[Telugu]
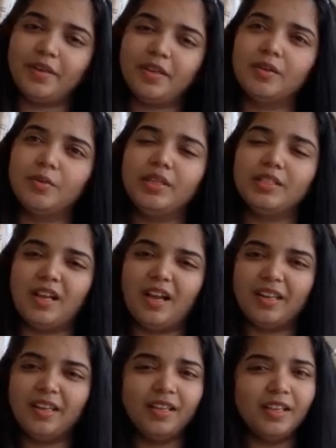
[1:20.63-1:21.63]
నేను
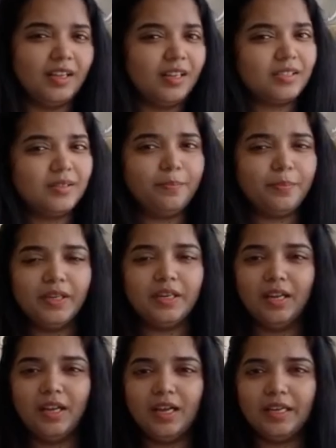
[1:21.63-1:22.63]
ఈసారి
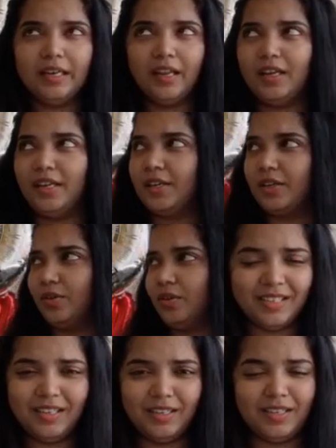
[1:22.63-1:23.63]
సింపుల్గా ఇలా ఇంట్లో
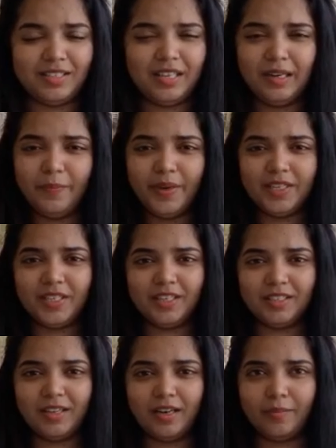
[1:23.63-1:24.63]
సెలబ్రేట్
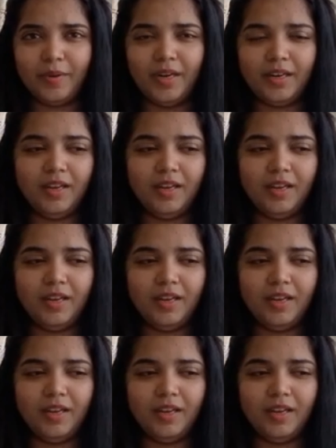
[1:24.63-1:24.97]
చేశాను అనమాట